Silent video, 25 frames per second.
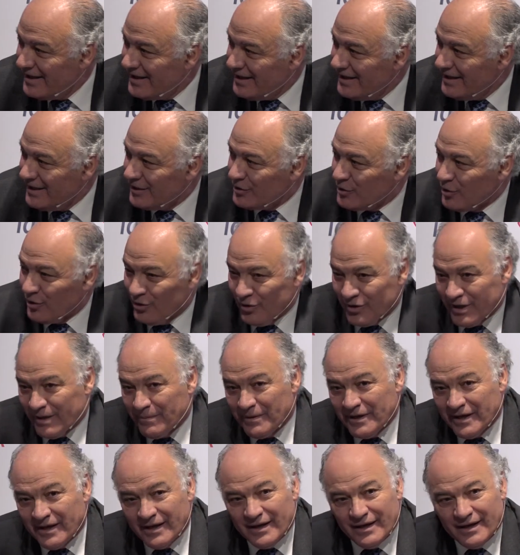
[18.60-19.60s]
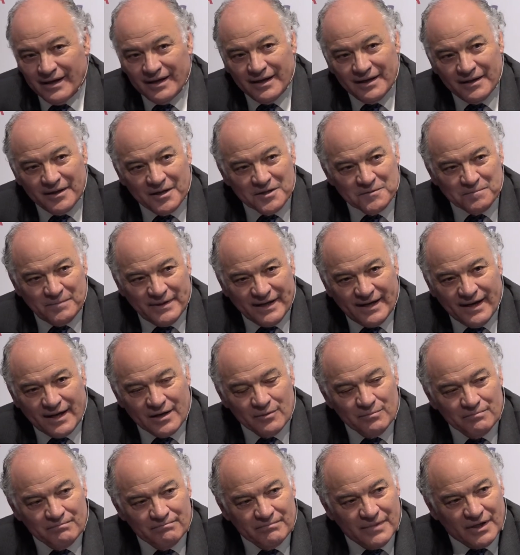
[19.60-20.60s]
el lo debe explicar
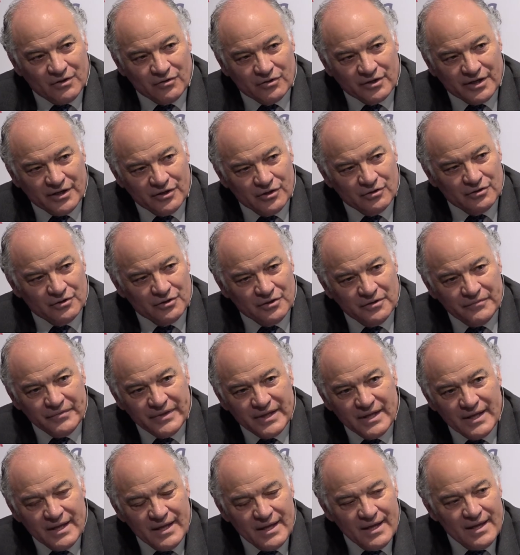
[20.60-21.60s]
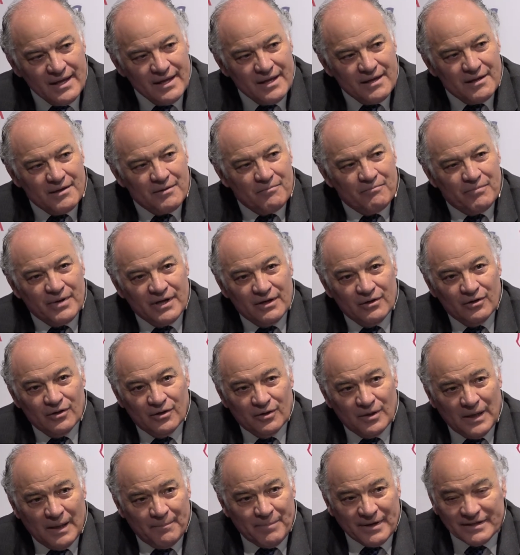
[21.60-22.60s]
mejor que yo, ¿no?
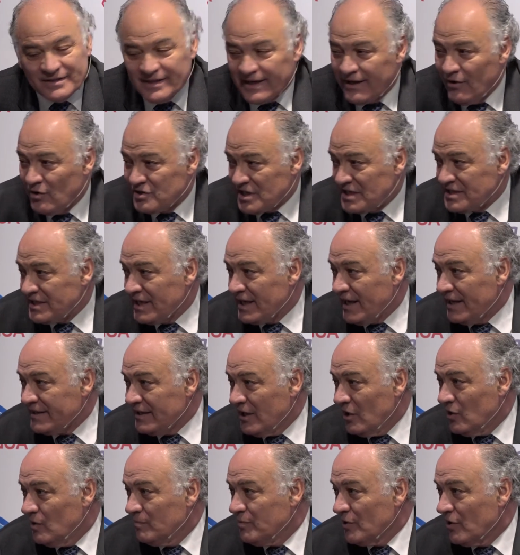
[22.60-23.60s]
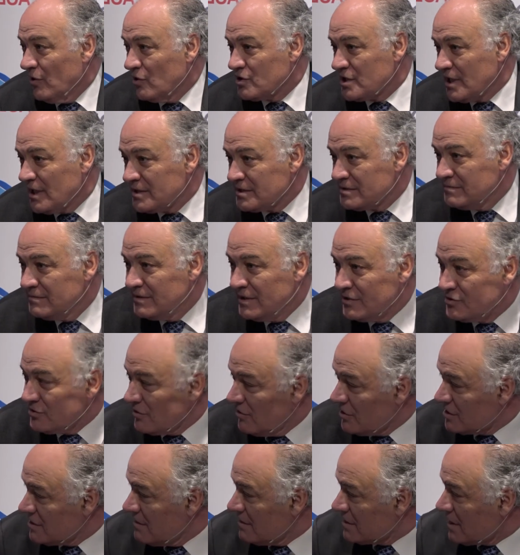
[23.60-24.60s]
Pero aparte que nos has engañado, porque nos has dicho,
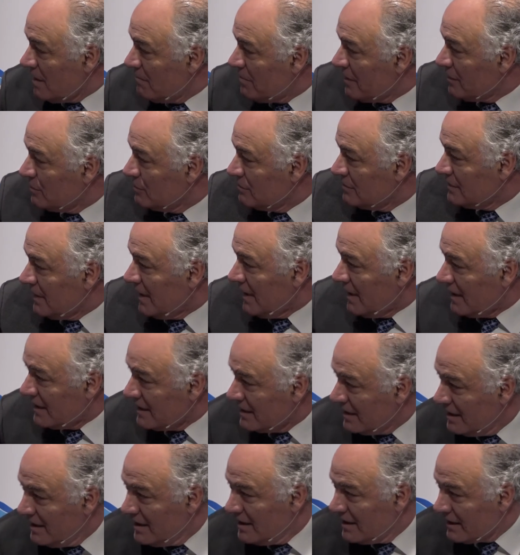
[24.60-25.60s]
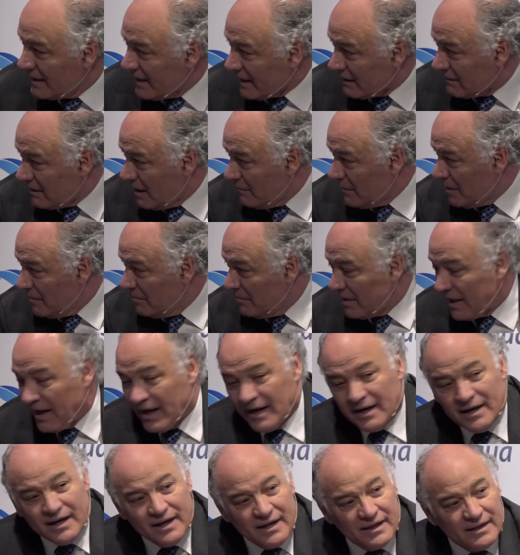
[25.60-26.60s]
nos ibas a preguntar qué era una
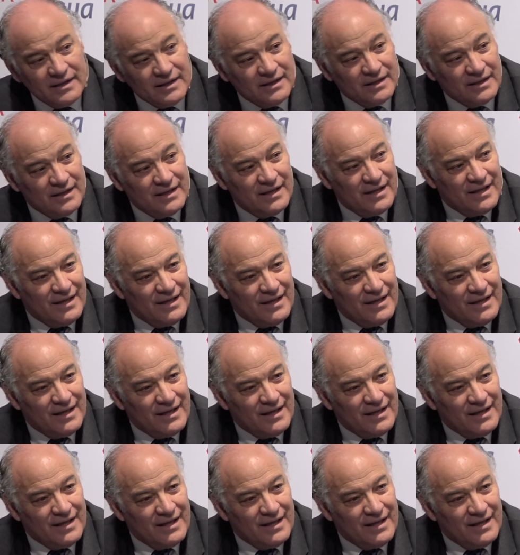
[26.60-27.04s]
membrana y,